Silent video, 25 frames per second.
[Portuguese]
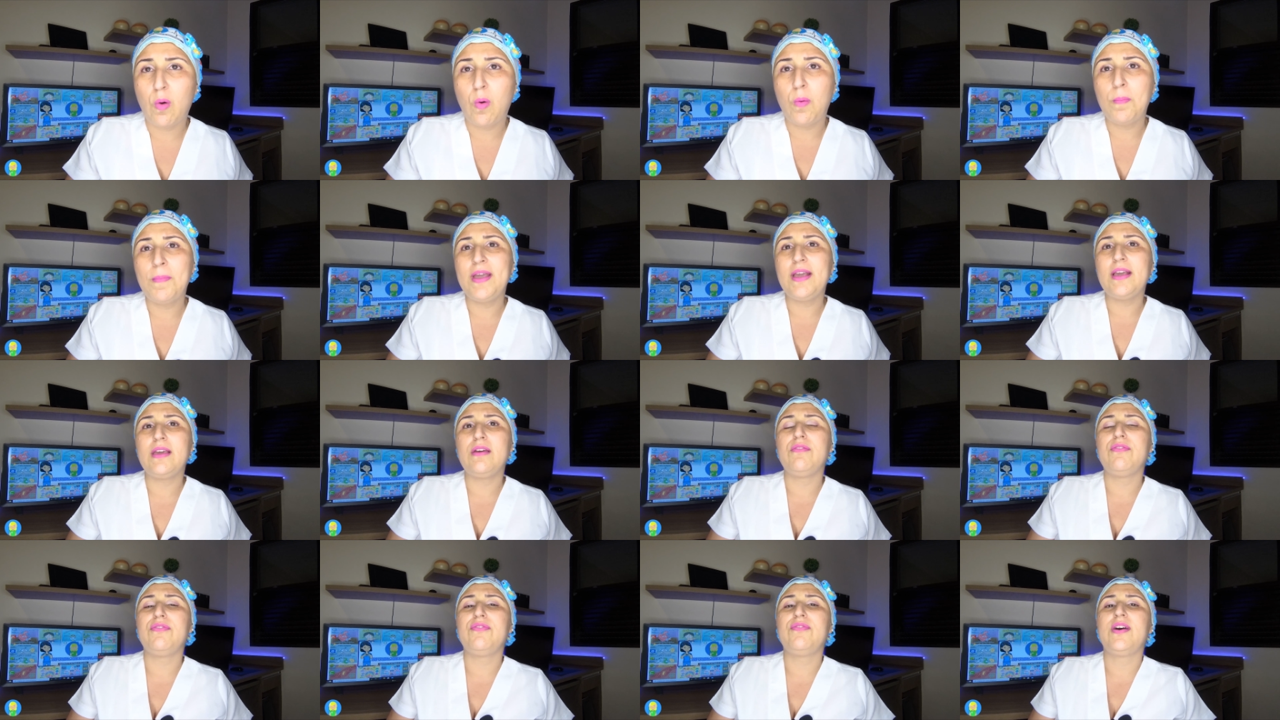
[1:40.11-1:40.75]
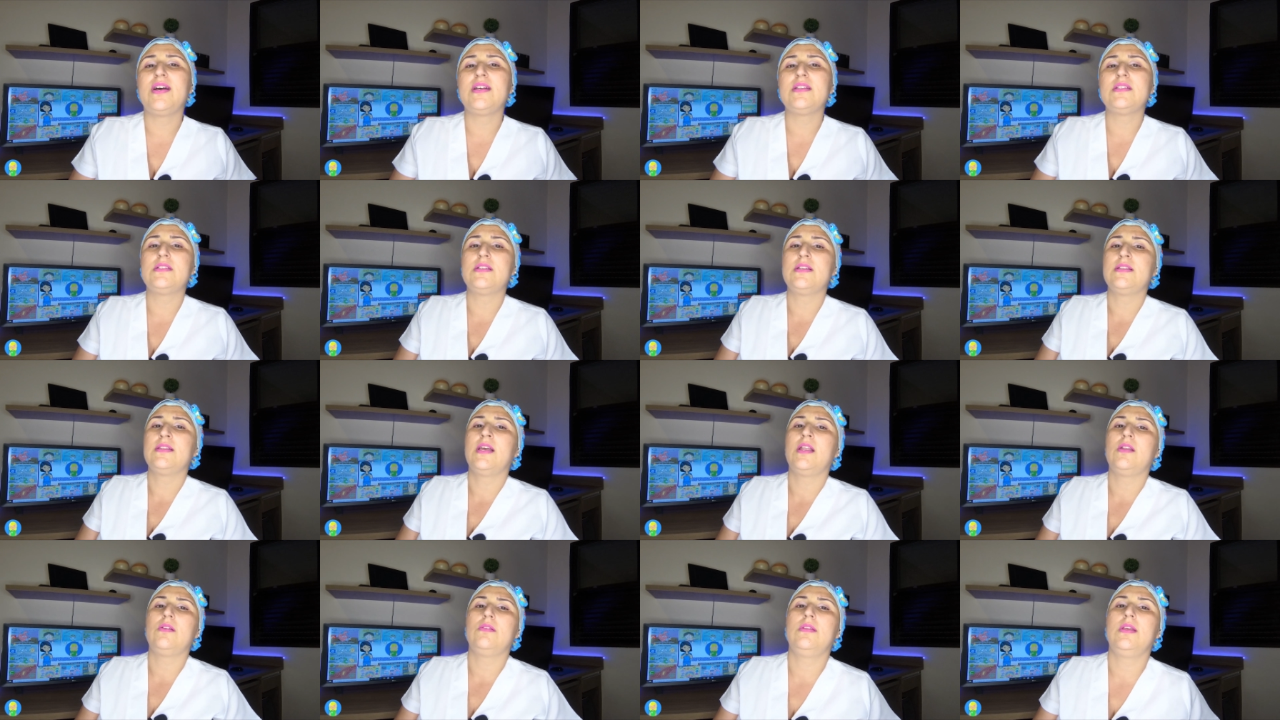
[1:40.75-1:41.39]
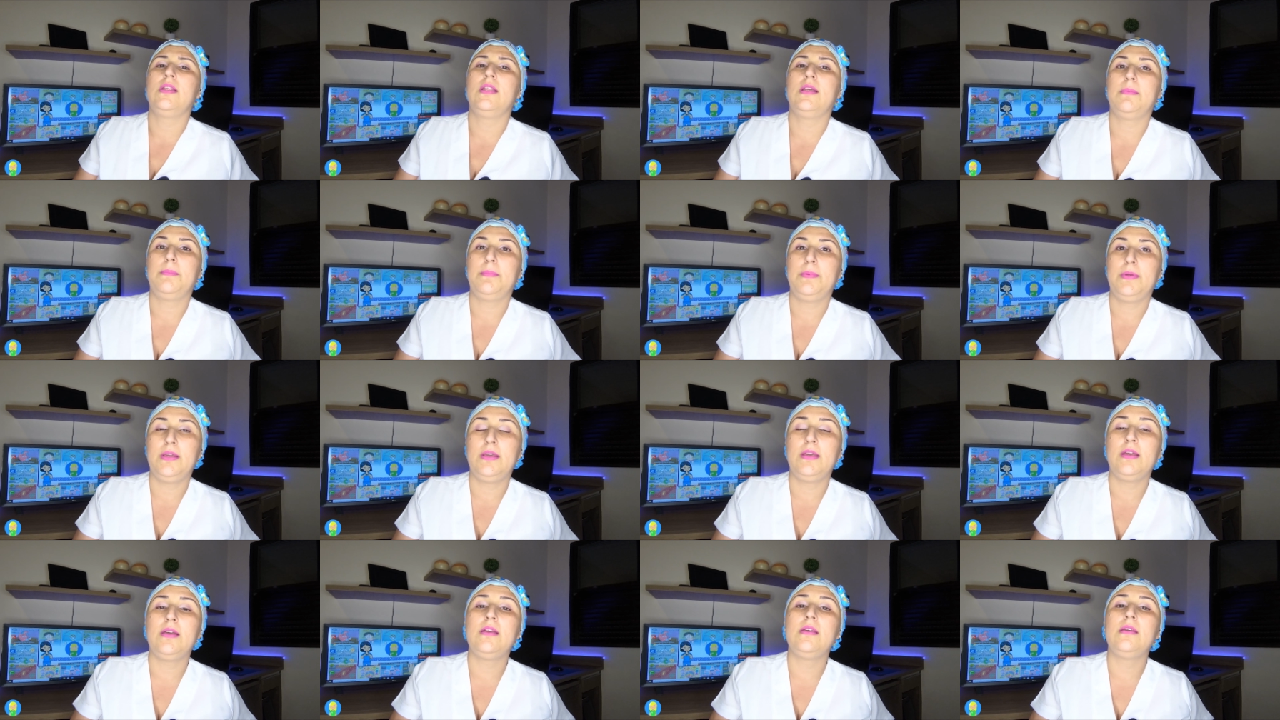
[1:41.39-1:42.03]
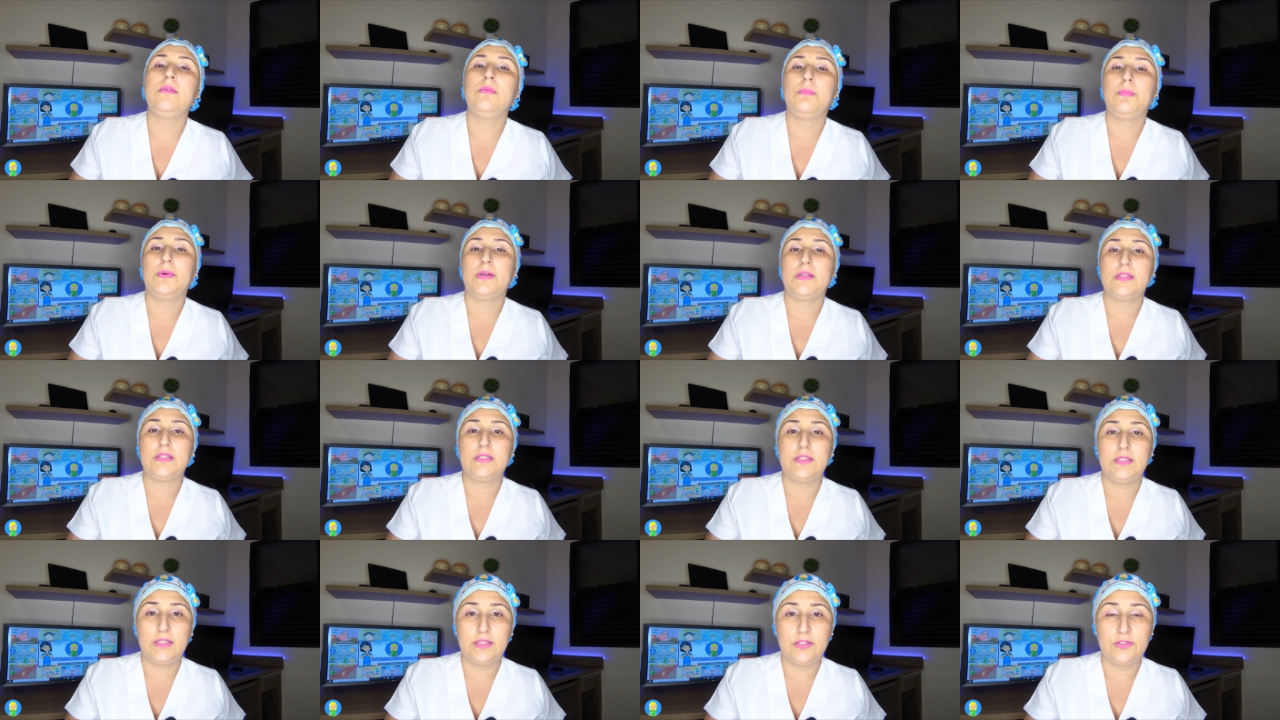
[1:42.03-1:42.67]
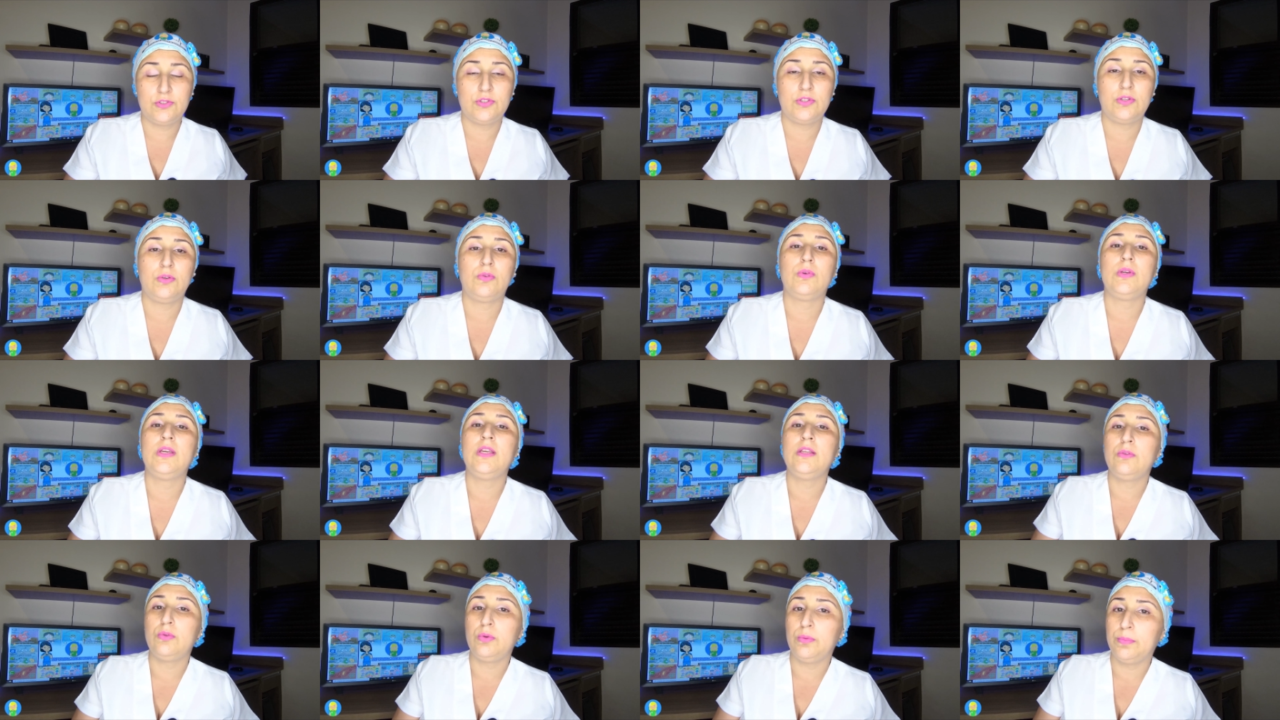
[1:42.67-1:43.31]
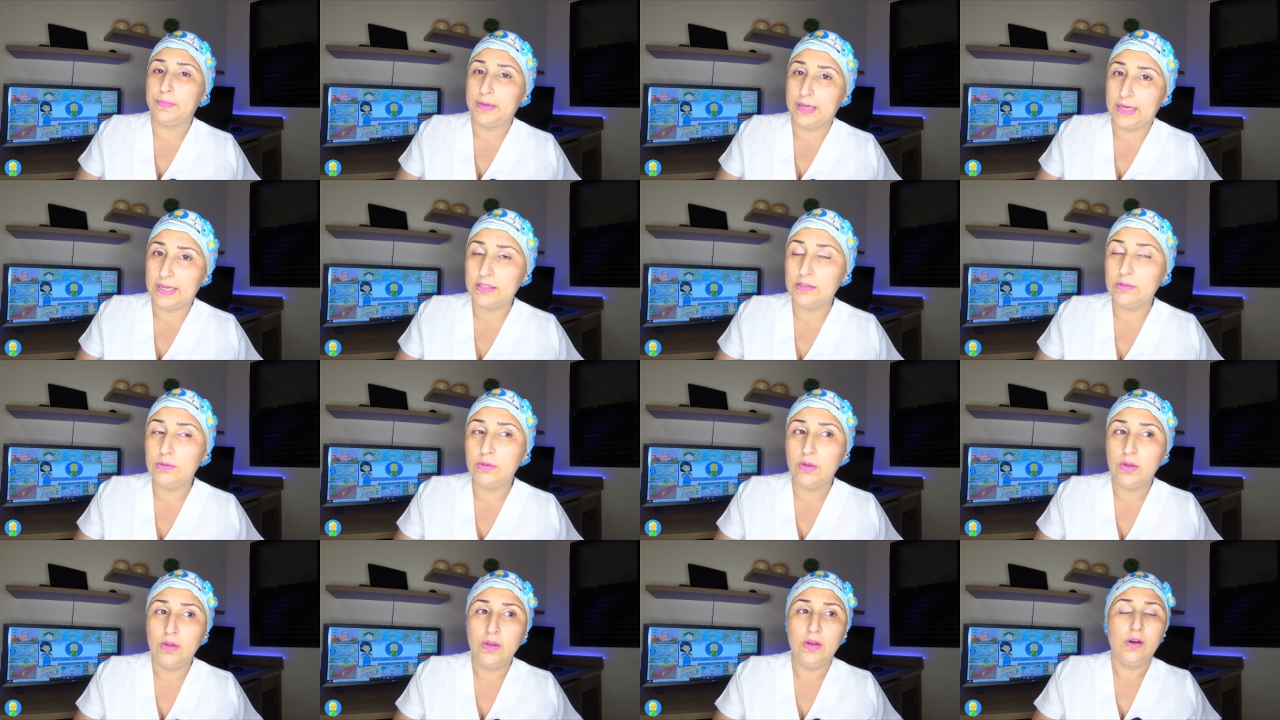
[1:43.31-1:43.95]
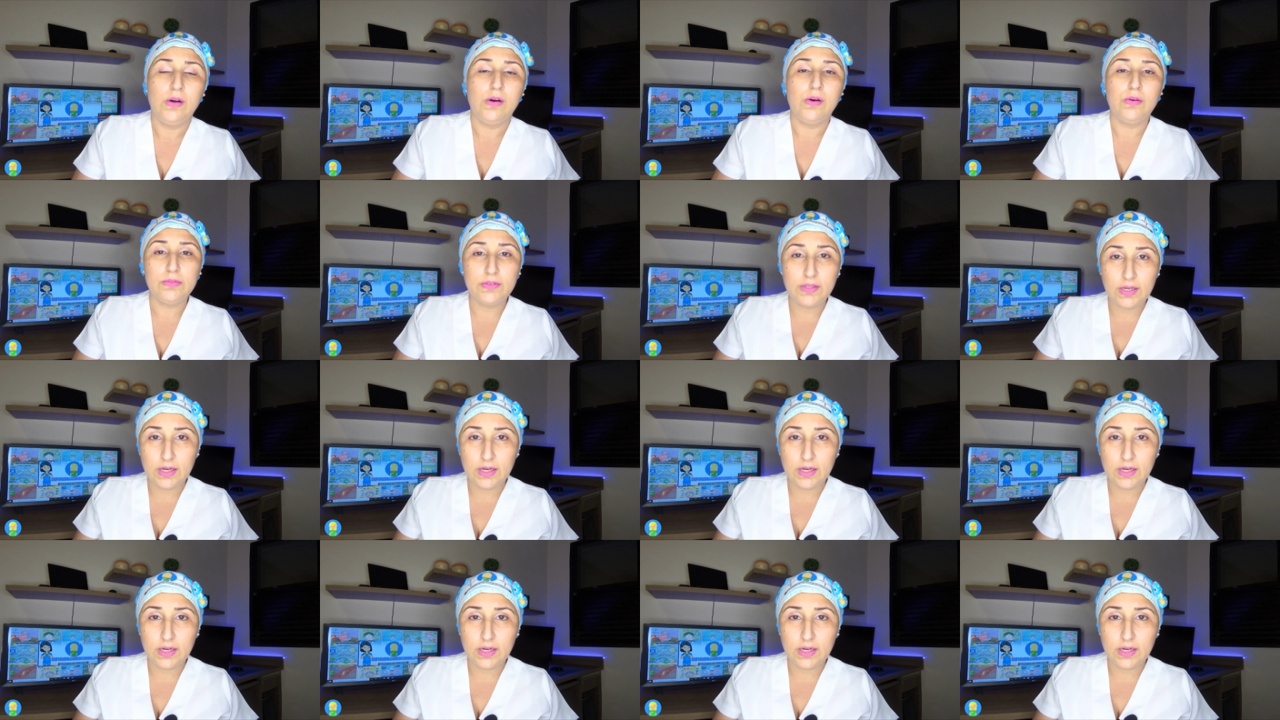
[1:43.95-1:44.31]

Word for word: como é que eu faço enaloterapia em um paciente entubado ou